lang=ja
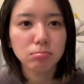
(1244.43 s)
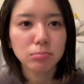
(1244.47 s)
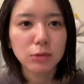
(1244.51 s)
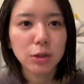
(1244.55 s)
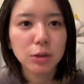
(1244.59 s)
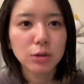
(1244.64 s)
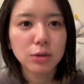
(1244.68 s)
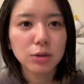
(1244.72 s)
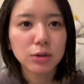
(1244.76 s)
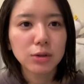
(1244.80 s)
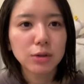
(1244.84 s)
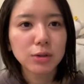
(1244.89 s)

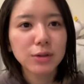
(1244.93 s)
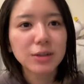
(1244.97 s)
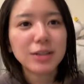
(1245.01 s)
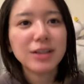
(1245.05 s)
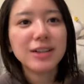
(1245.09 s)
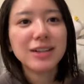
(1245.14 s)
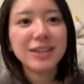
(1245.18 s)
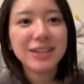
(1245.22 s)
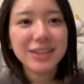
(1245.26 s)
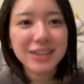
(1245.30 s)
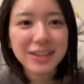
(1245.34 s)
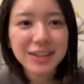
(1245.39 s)
ずっ
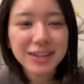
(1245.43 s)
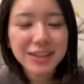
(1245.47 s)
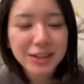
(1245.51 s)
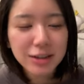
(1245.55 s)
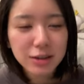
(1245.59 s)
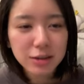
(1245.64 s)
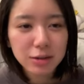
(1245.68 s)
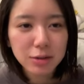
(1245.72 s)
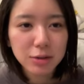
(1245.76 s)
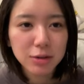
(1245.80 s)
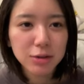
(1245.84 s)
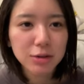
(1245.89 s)

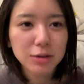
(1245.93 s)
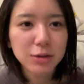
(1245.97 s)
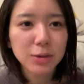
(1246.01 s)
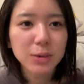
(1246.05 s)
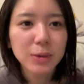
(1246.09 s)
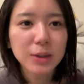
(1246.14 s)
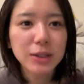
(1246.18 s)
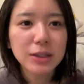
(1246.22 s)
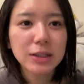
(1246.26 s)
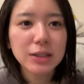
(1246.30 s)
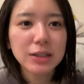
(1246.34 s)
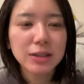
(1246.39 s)
とずっとこ
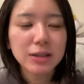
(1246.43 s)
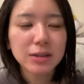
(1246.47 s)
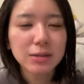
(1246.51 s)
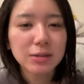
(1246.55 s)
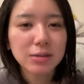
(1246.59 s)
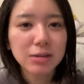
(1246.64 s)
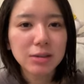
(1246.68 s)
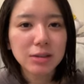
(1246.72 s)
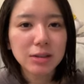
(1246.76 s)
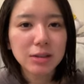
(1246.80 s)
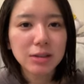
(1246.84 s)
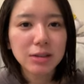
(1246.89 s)
うやって過
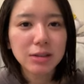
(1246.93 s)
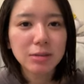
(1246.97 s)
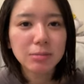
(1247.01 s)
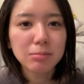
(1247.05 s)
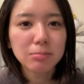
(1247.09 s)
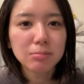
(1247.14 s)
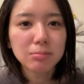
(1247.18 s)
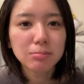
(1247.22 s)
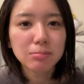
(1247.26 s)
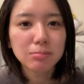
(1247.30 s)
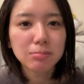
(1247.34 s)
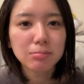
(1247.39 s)
ごして
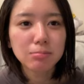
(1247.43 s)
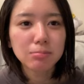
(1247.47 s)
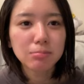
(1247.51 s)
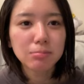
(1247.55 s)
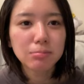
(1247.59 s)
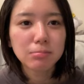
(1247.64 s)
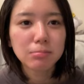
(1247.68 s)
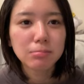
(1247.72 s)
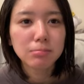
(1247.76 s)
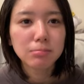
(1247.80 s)
た